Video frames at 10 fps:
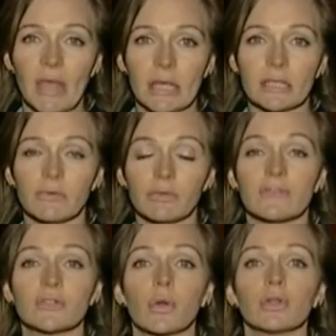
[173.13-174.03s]
И сегодня в
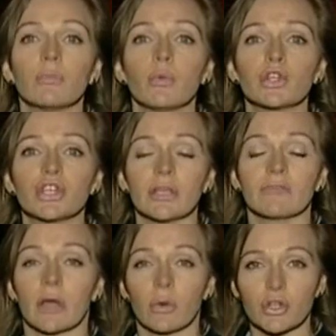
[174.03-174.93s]
стройном мужчине в
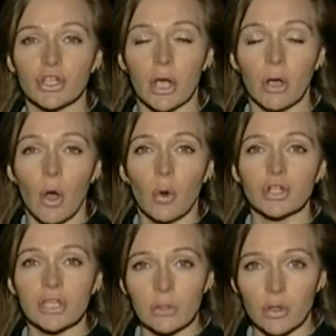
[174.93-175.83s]
наручниках
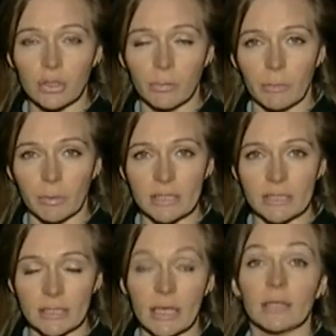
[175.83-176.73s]
уже сложно было
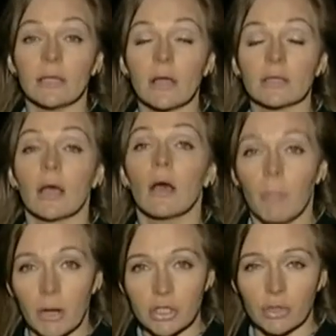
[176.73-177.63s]
признать некогда
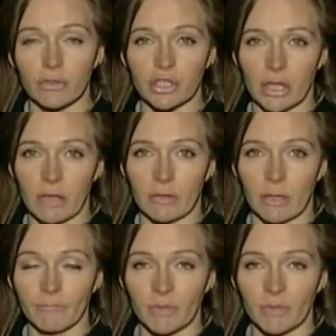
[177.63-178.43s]
большого человека,